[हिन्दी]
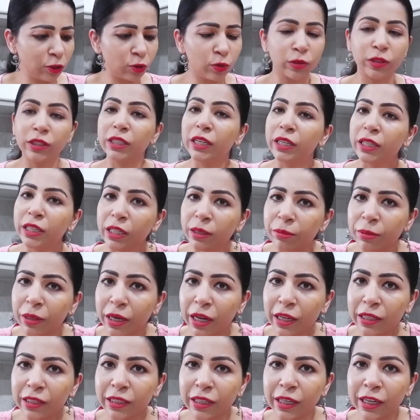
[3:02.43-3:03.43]
सो so, इसकी टी
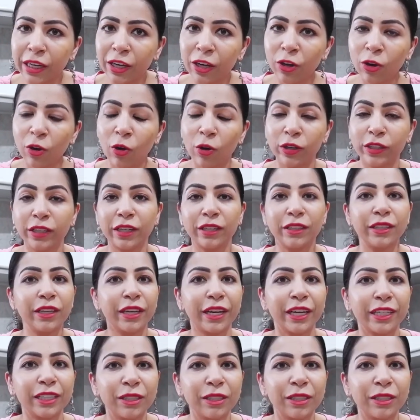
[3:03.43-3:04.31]
बनाते हैं और देखते हैं